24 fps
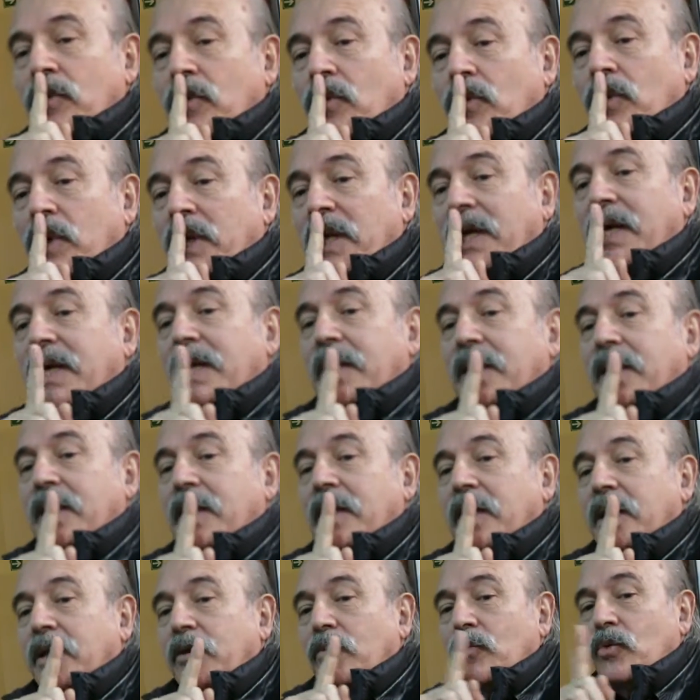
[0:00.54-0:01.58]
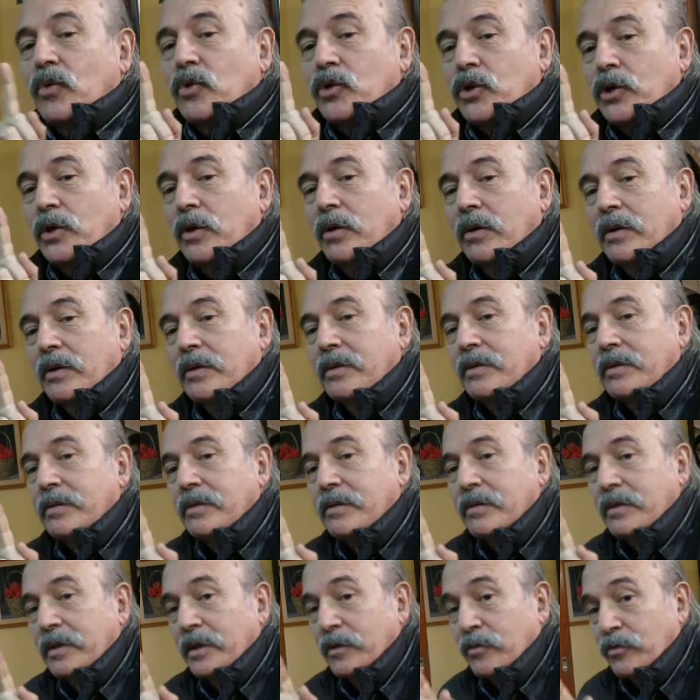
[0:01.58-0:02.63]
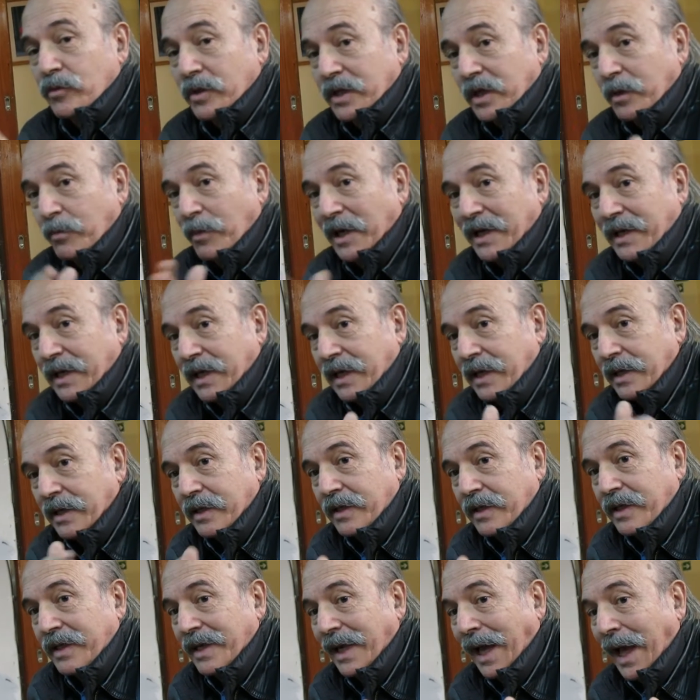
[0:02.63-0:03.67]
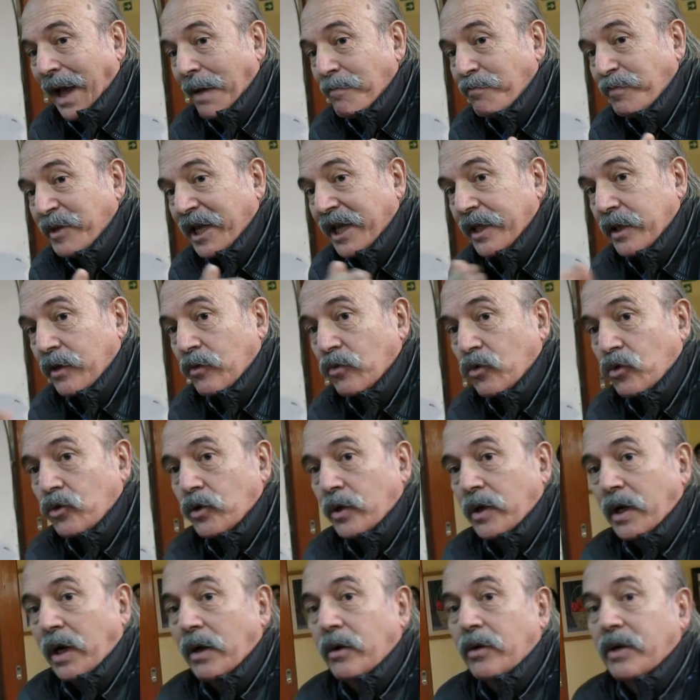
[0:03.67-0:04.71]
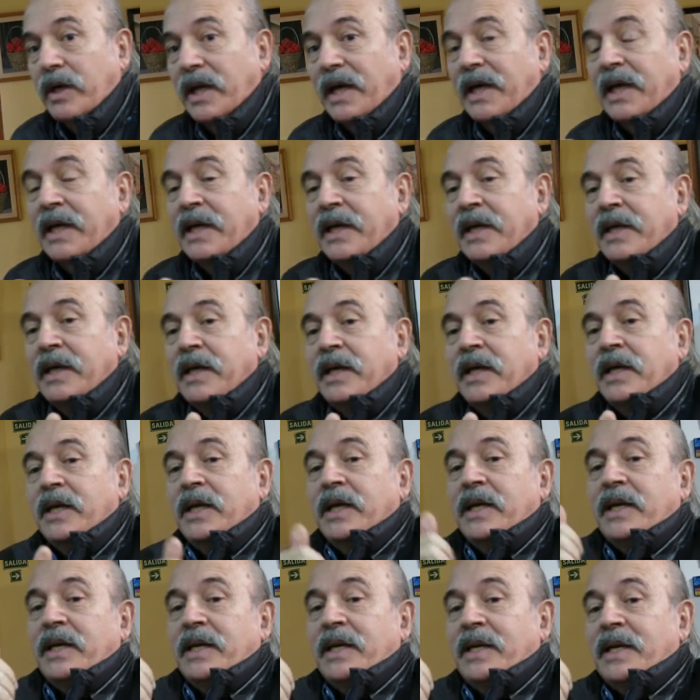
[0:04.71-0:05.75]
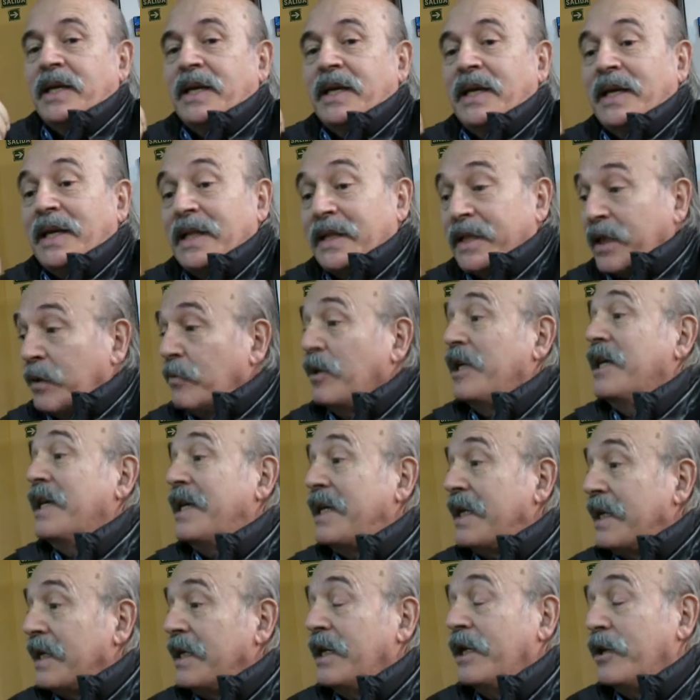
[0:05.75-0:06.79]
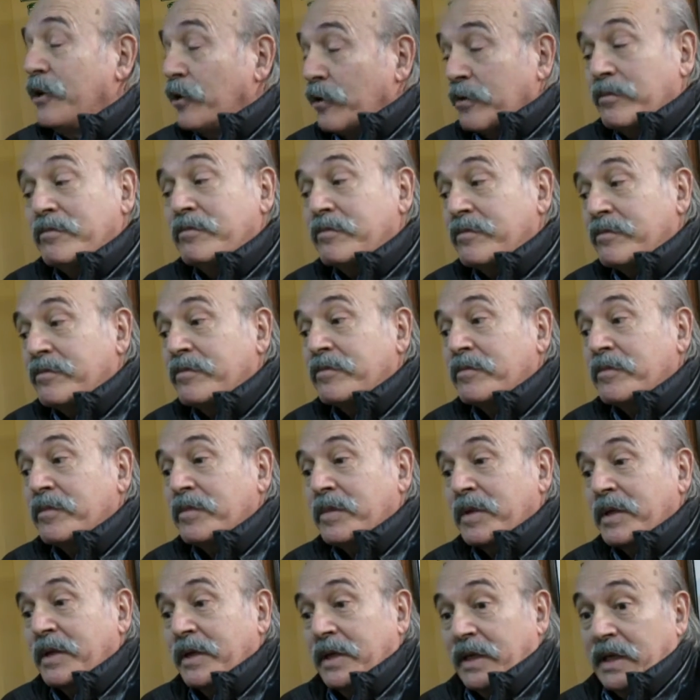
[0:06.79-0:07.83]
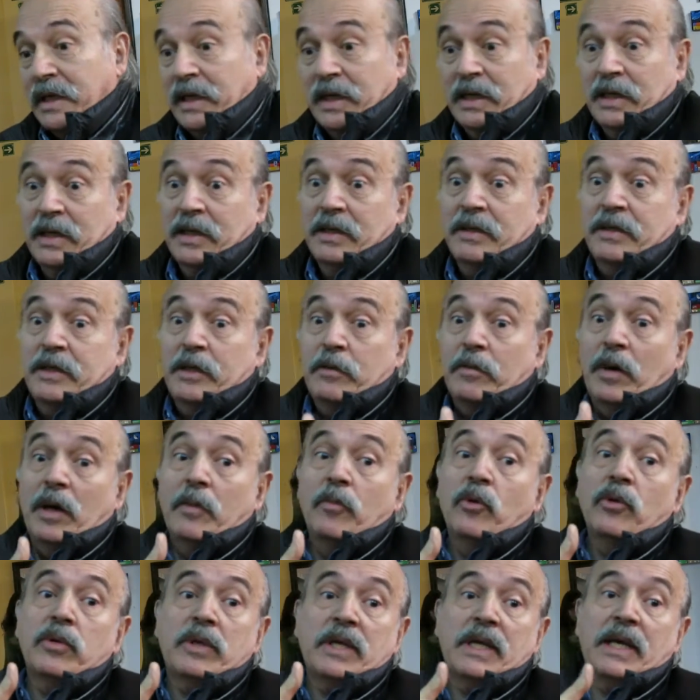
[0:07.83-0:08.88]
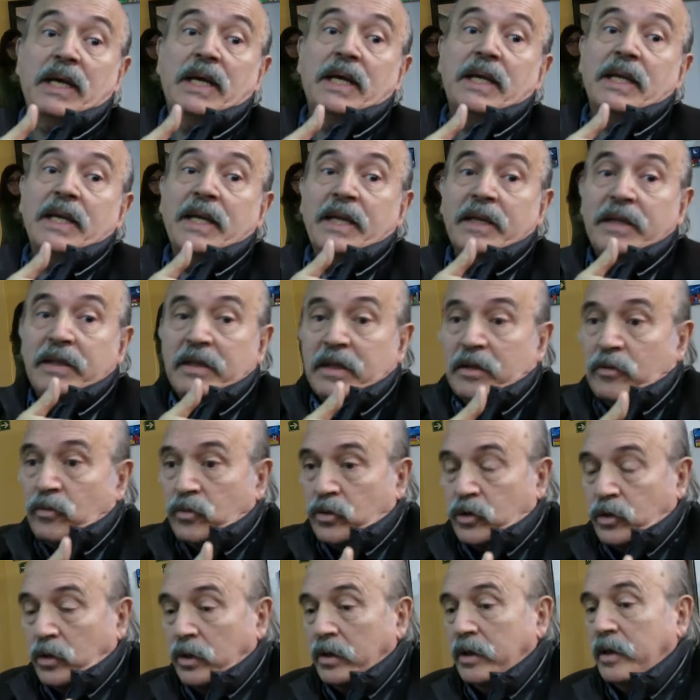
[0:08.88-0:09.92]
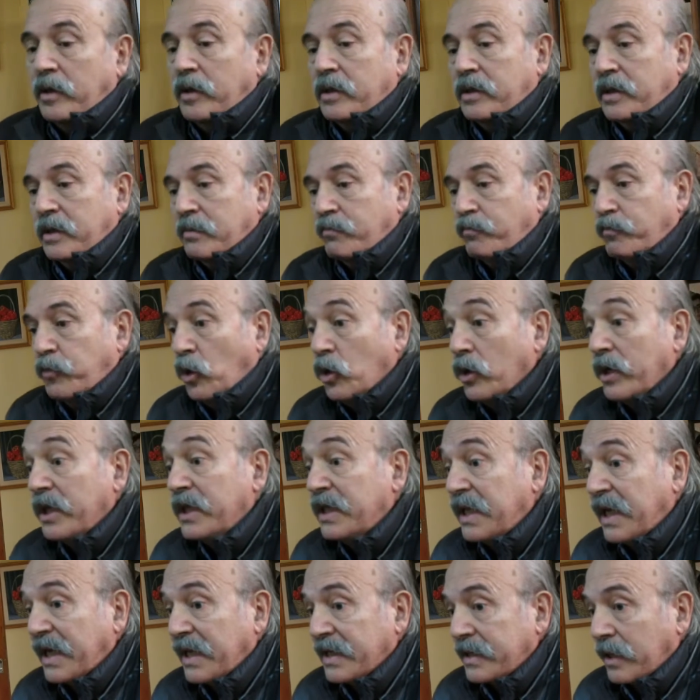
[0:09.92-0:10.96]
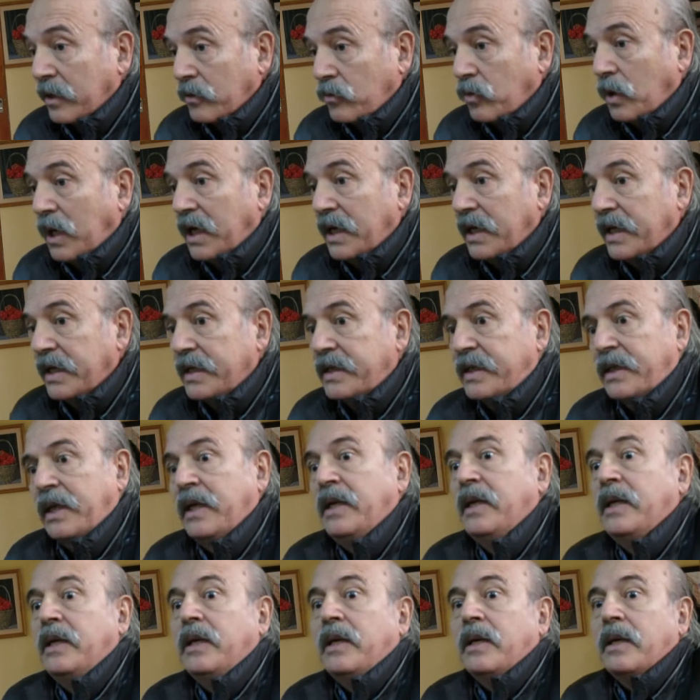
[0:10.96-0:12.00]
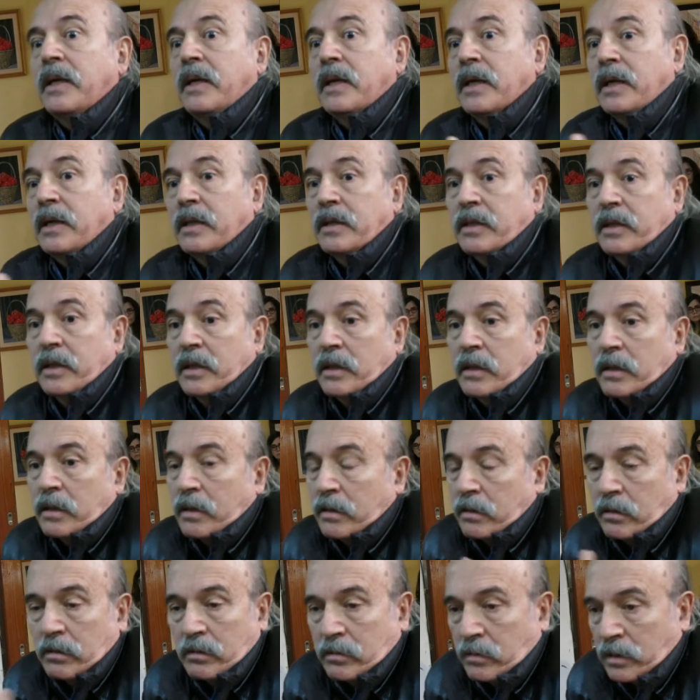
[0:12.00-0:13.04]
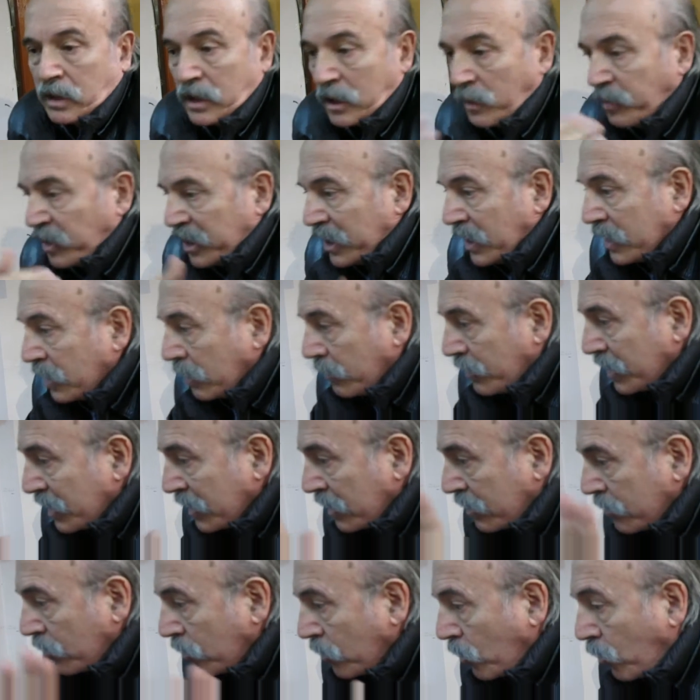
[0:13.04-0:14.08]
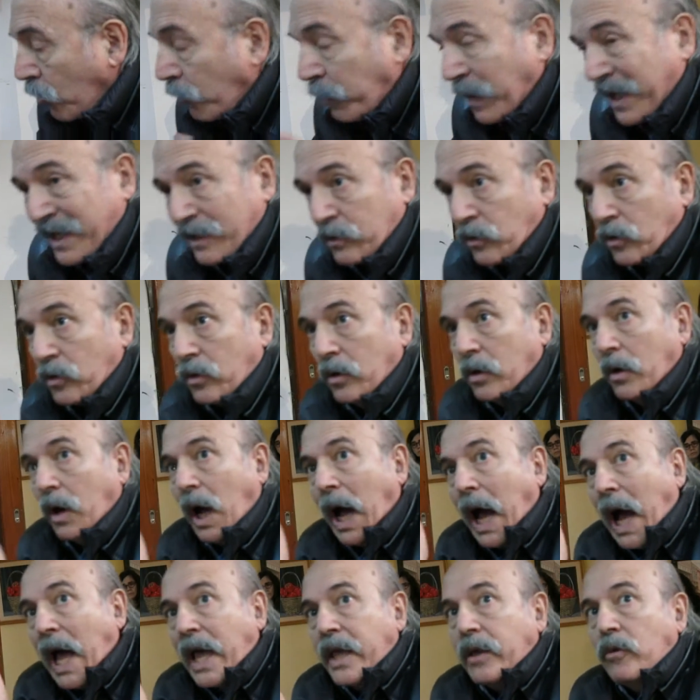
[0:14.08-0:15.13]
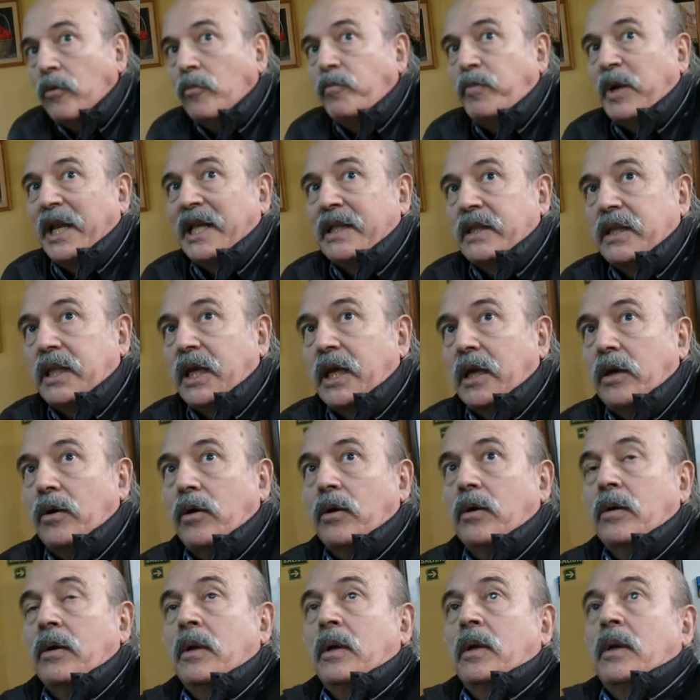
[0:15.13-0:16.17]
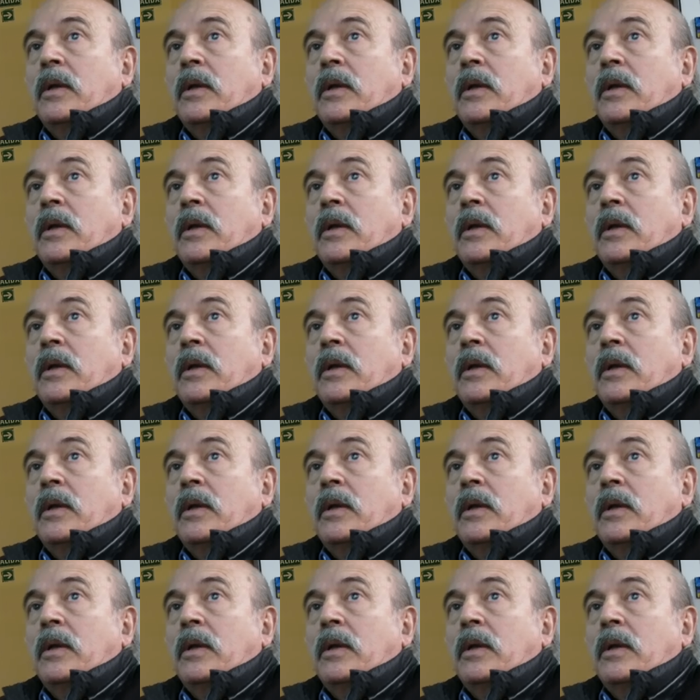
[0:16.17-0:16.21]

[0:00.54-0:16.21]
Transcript: una exclusión de un tema que es de amplia discusión ahora. El tema de género, que si vamos a las discusiones políticas actuales, este, independientemente de que yo lo comparto o no, hay un planteo